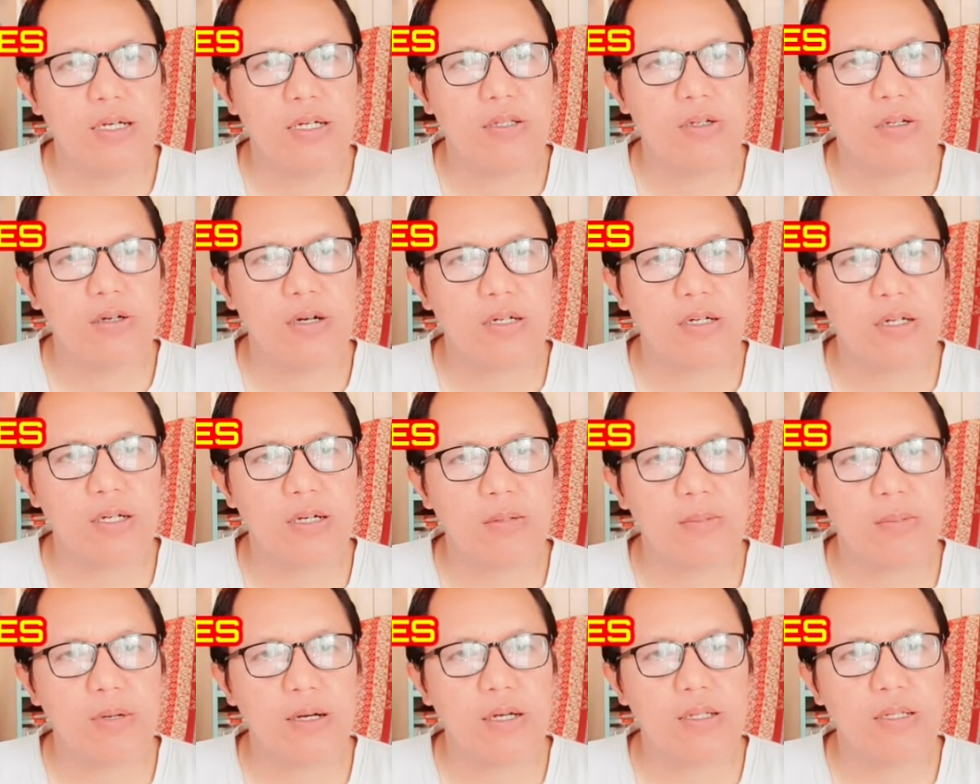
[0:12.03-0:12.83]
Pada
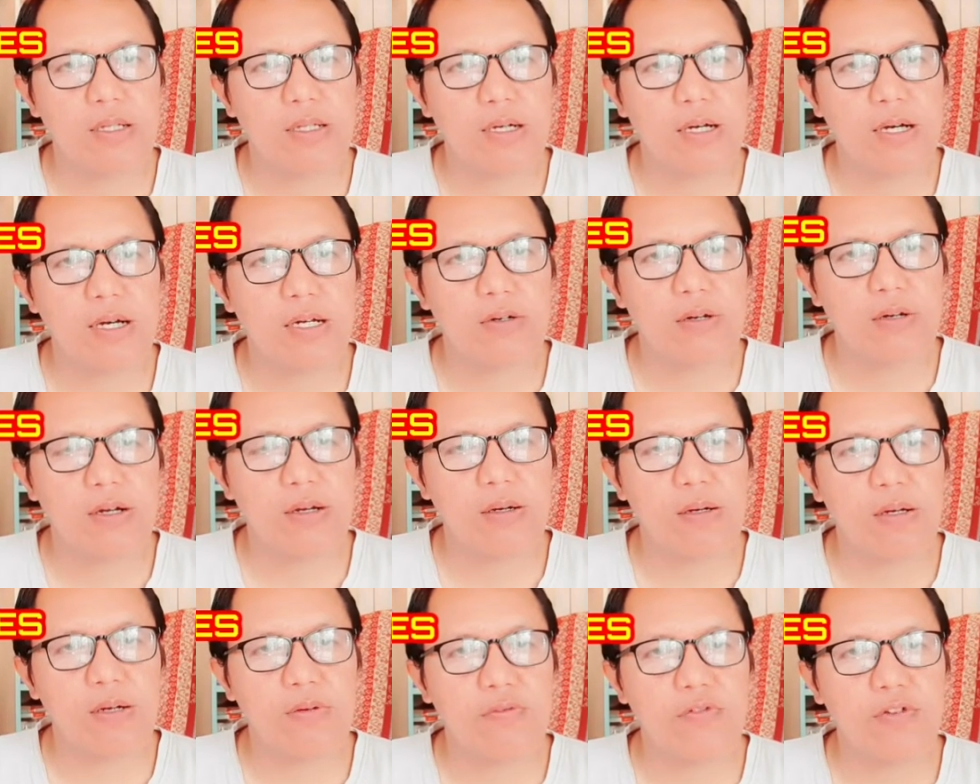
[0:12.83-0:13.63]
mengatakan orang
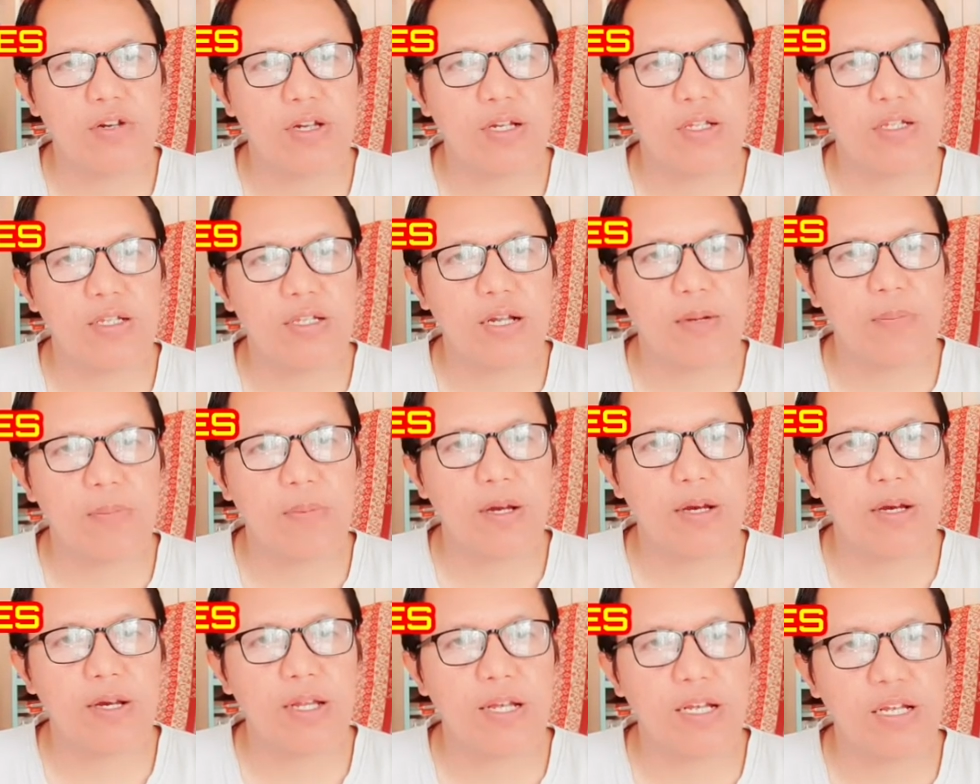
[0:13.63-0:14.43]
financial
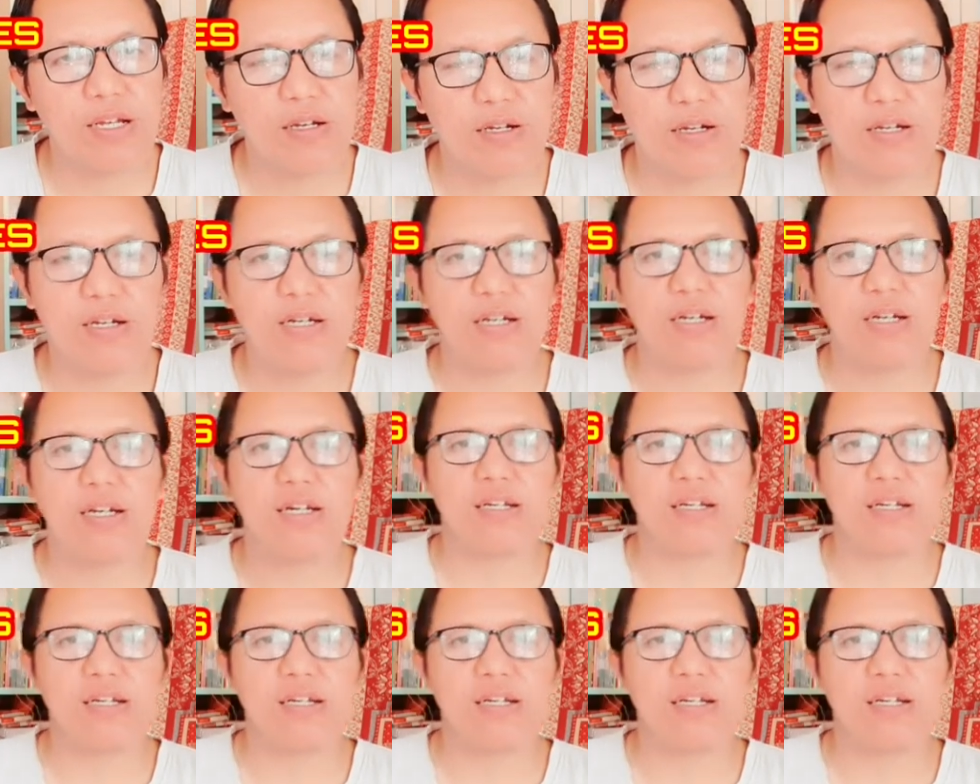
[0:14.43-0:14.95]
planning nah,